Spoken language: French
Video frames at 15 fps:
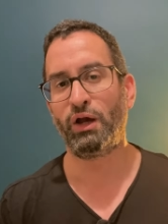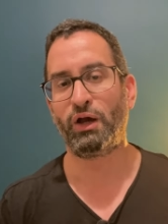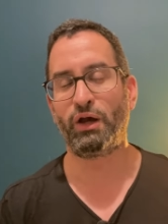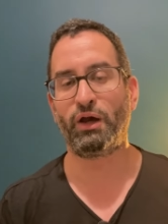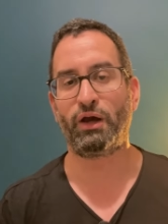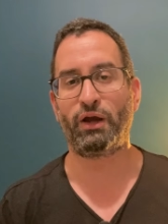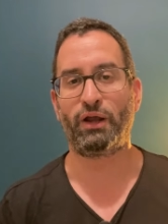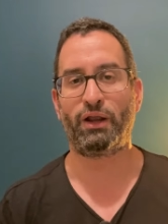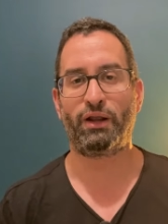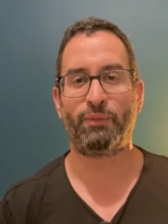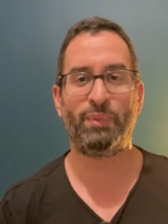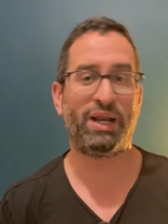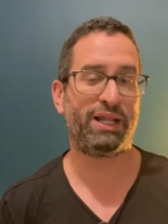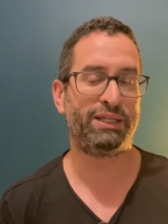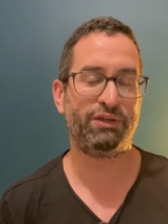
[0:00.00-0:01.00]

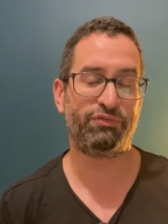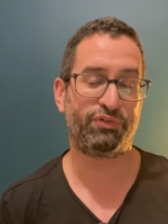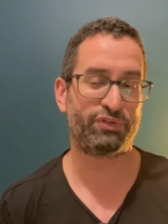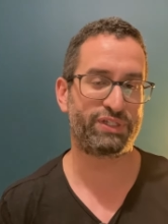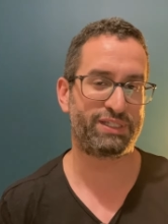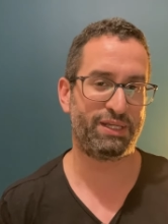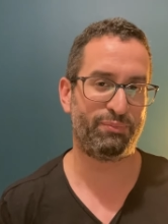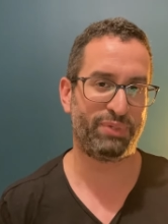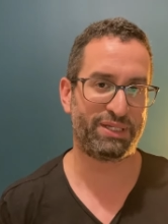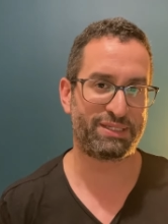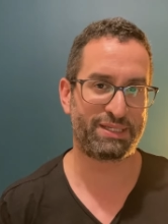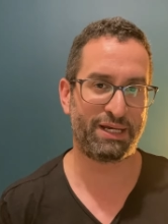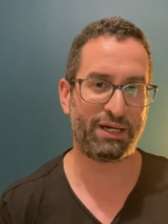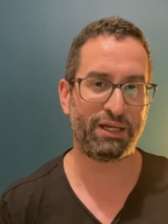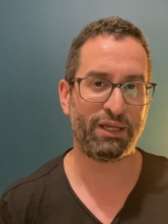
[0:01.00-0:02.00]
bah, la défense c'est pas
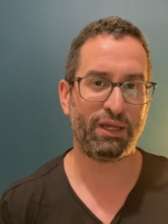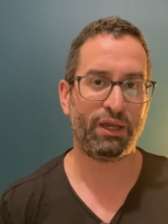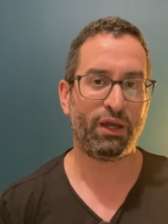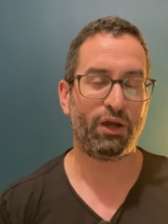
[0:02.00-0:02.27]
ça.